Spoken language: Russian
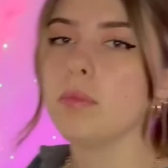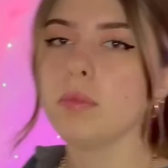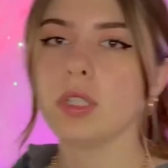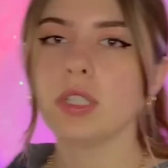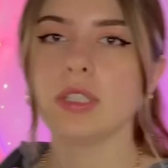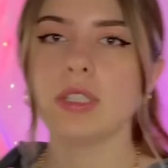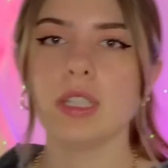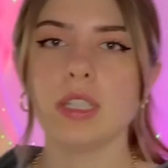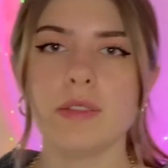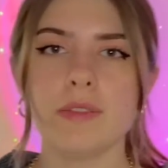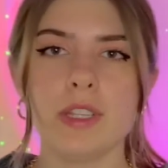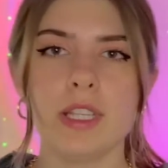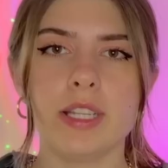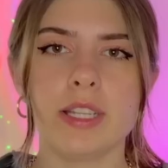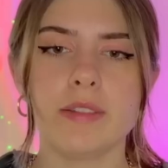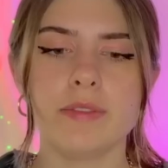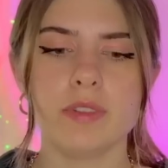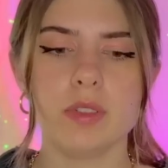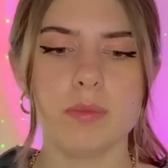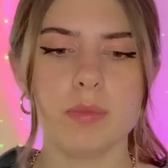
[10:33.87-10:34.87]
Мистер
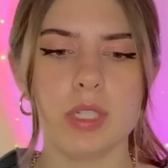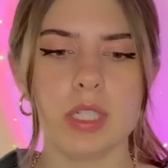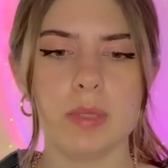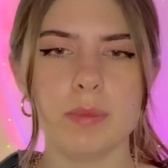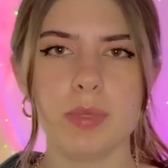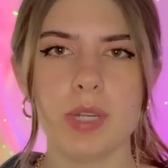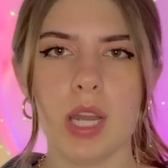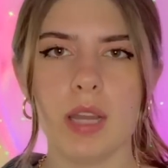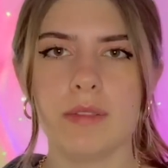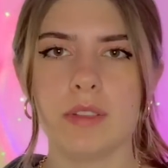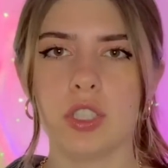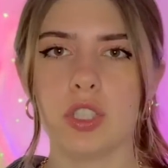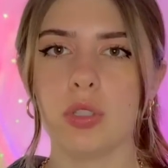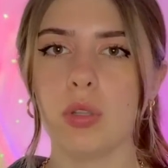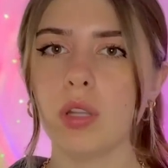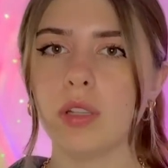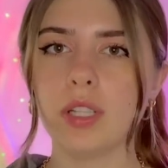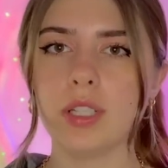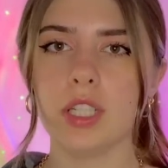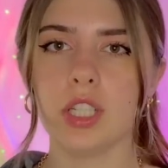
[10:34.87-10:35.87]
Вильям, вы были правы,
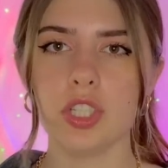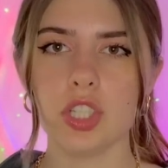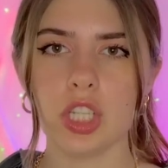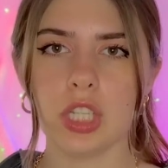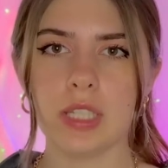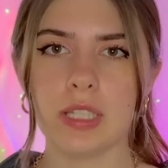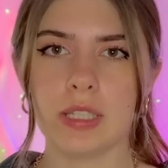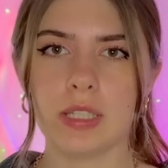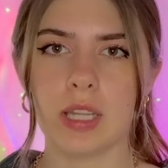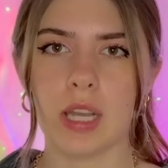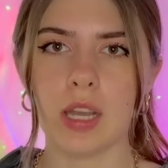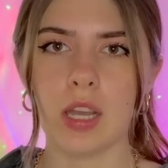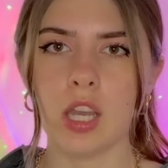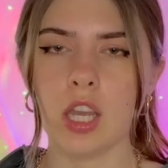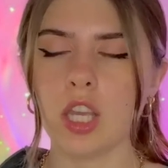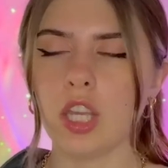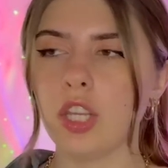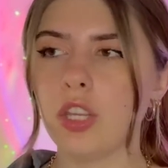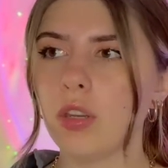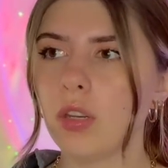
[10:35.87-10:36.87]
что это нечисто.
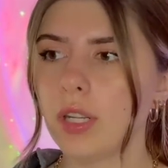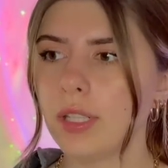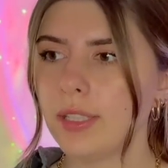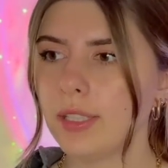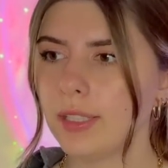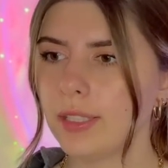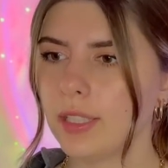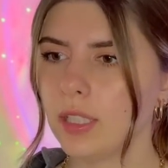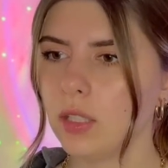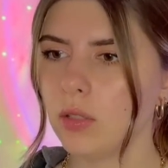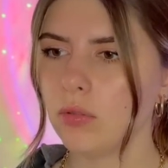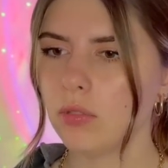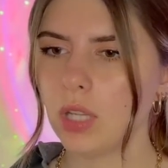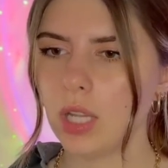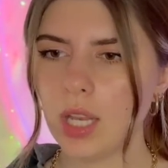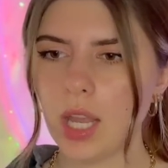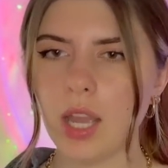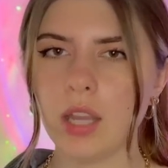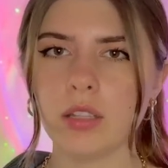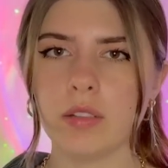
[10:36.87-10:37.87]
Ее родители
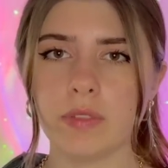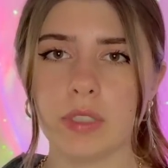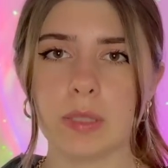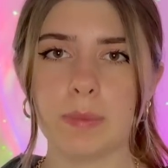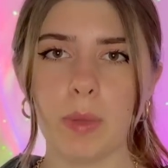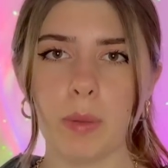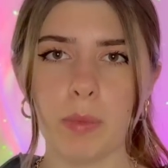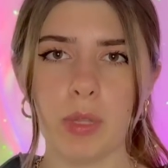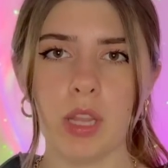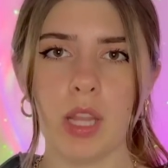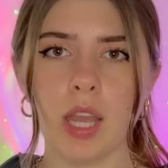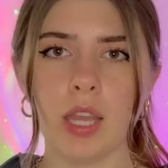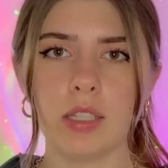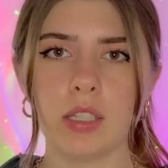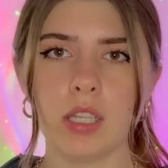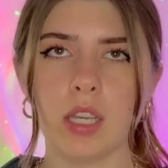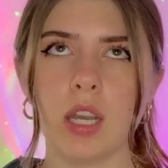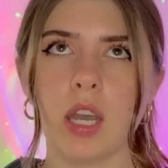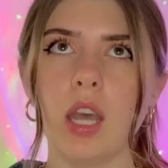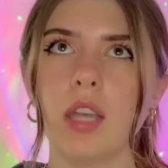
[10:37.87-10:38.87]
удаляют
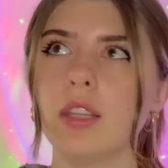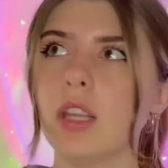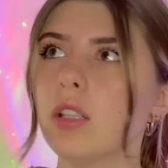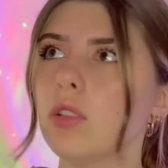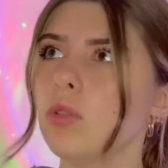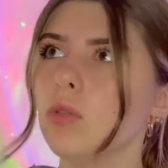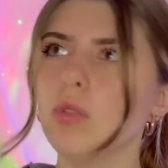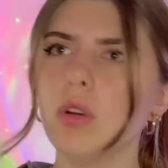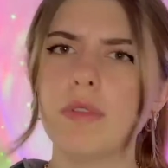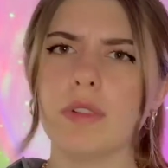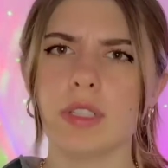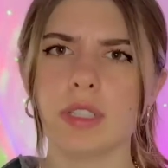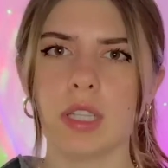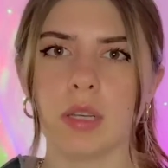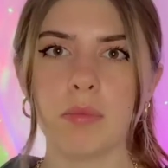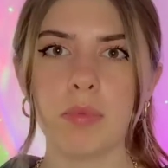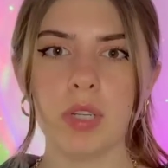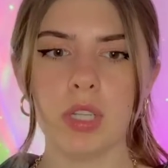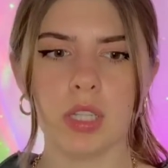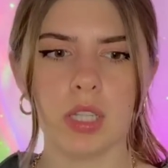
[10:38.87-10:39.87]
воспоминания, она снова
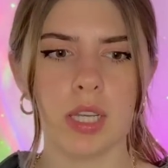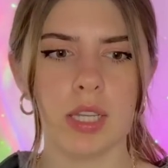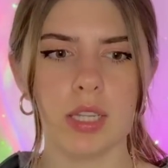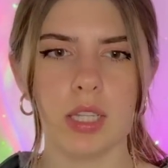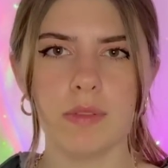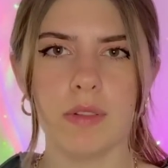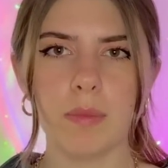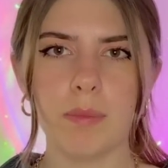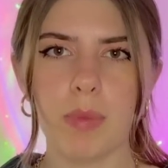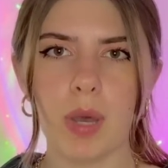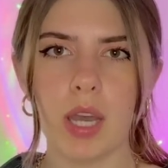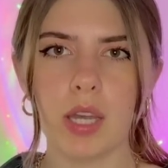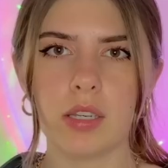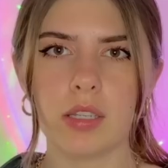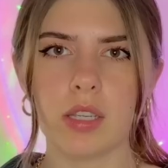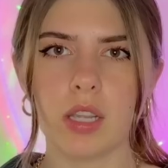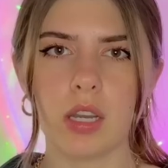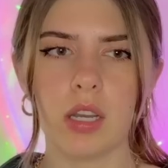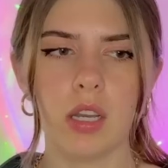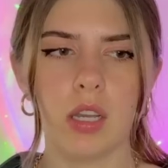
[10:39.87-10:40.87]
забыла этого
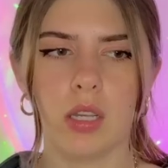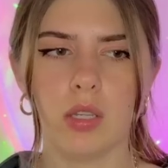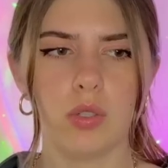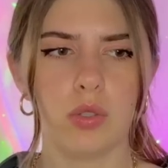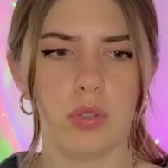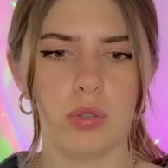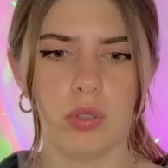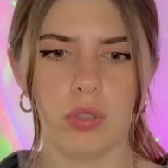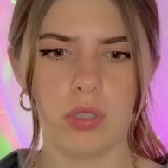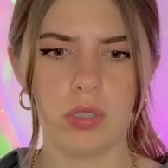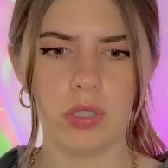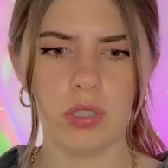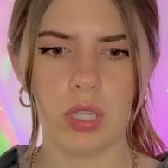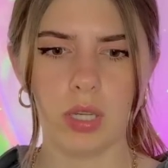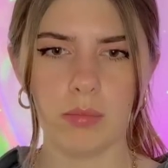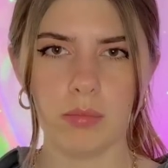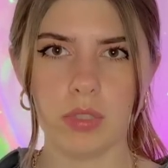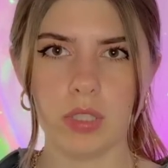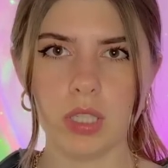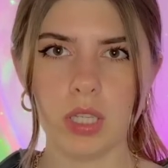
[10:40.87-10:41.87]
парня. Что же
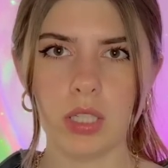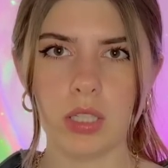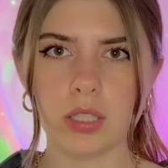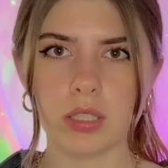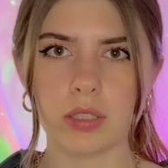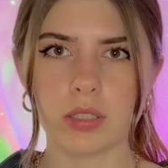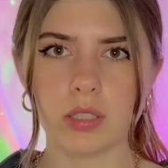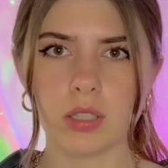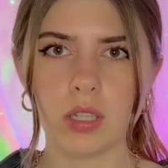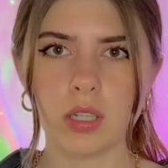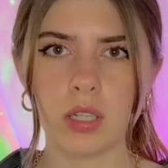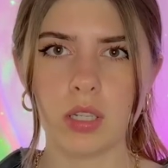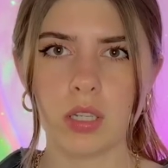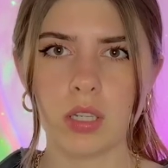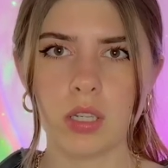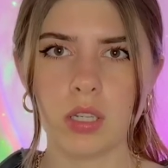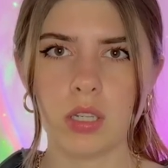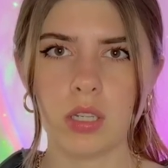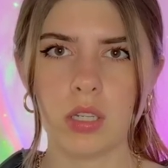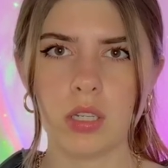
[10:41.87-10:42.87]
нам делать? У
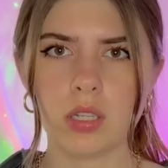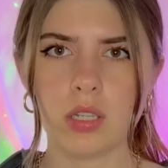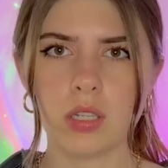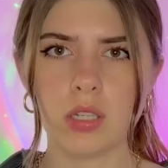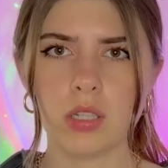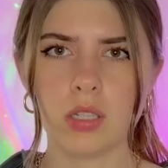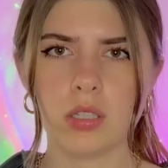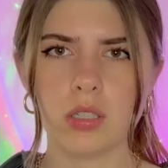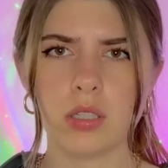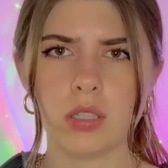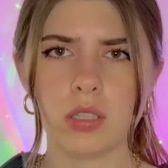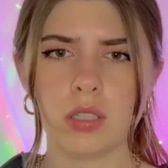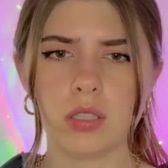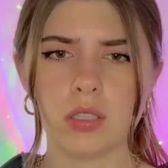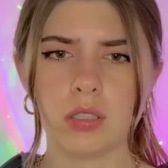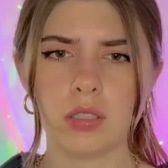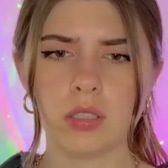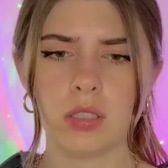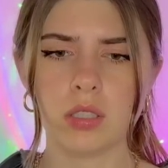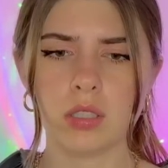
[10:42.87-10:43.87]
меня есть одна
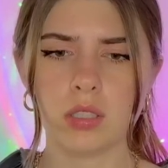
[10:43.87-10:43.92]
идея.